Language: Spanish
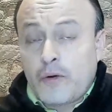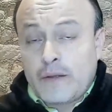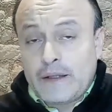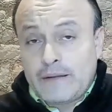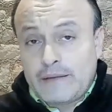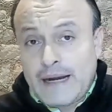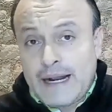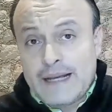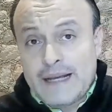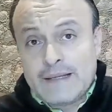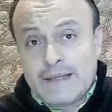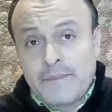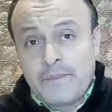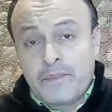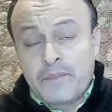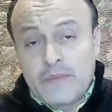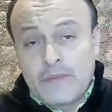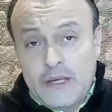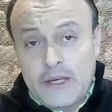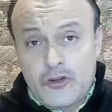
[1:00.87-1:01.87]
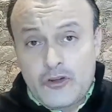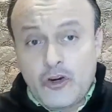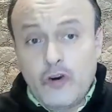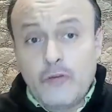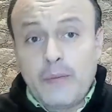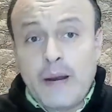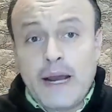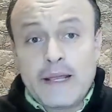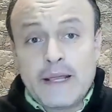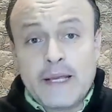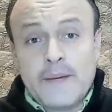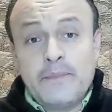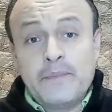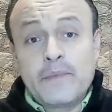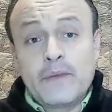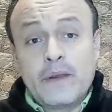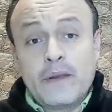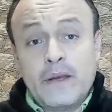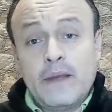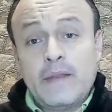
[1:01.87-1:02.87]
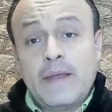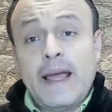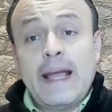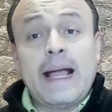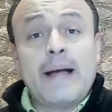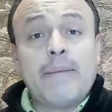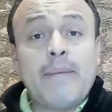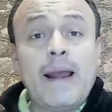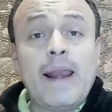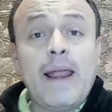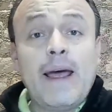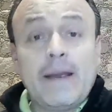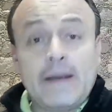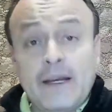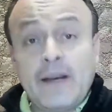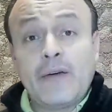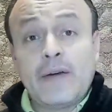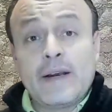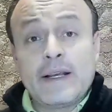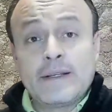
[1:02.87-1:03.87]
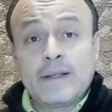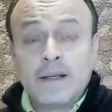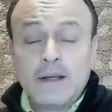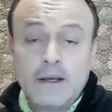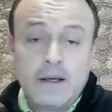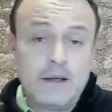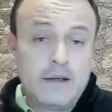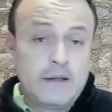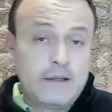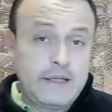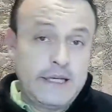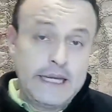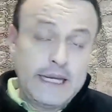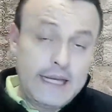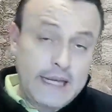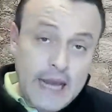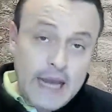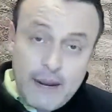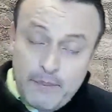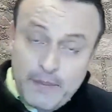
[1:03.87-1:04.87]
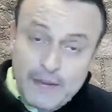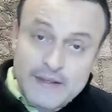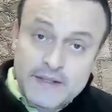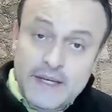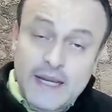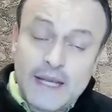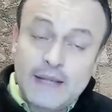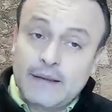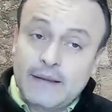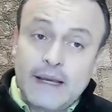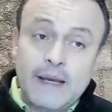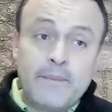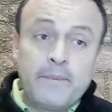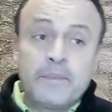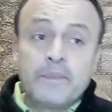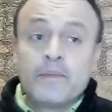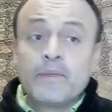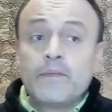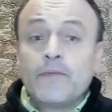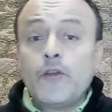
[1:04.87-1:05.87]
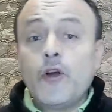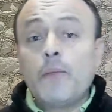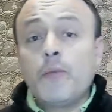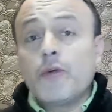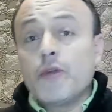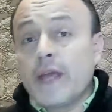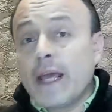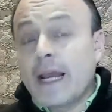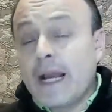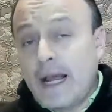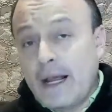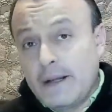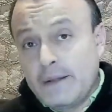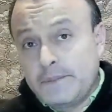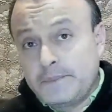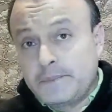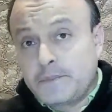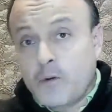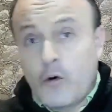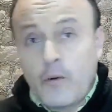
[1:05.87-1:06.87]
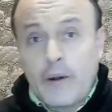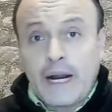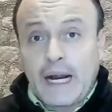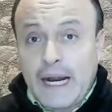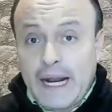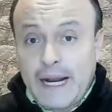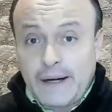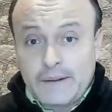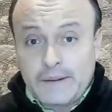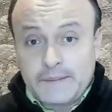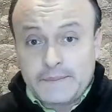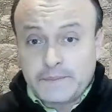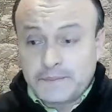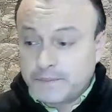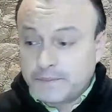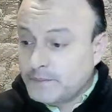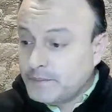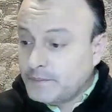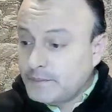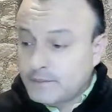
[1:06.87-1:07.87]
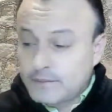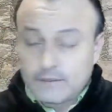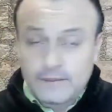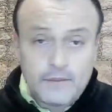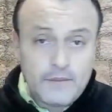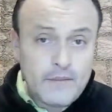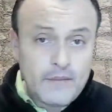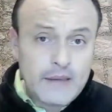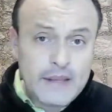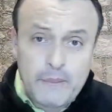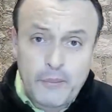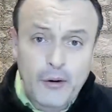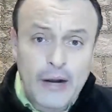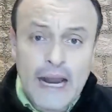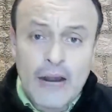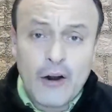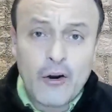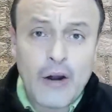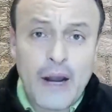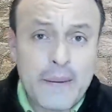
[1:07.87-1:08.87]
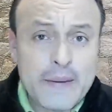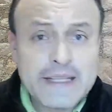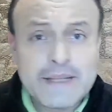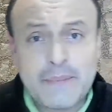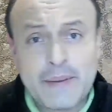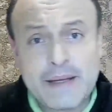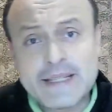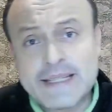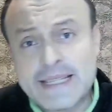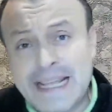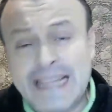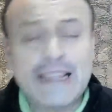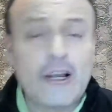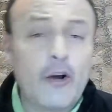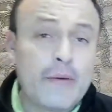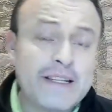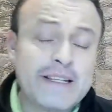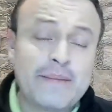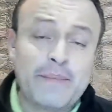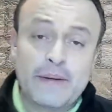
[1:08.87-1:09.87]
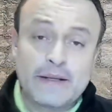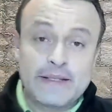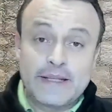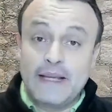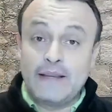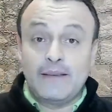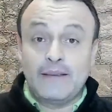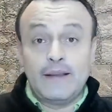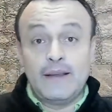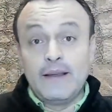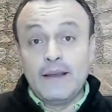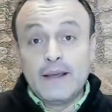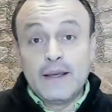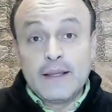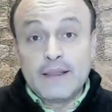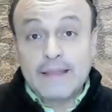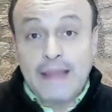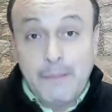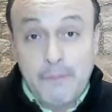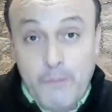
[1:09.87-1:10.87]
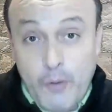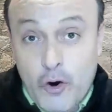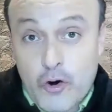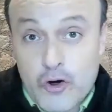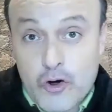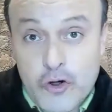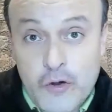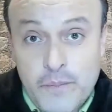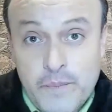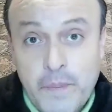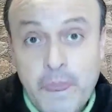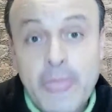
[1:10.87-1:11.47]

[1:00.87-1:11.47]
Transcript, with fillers: detrás de Joe Biden y de Kamala Harris. Si el presidente no pudiera gobernar y por algo la vicepresidenta o vicepresidente tampoco,